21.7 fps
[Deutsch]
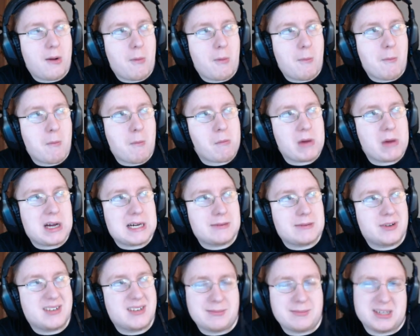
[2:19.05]
ähm,
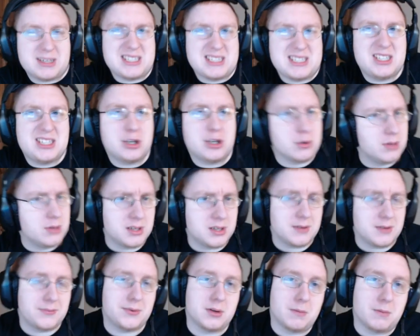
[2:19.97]
aber wir haben ja nicht die
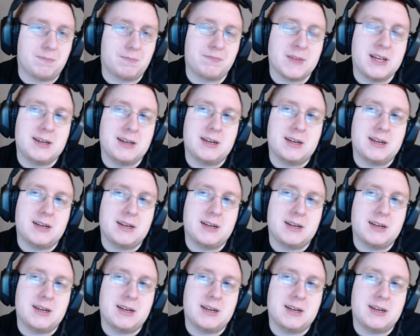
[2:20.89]
Kohle dafür.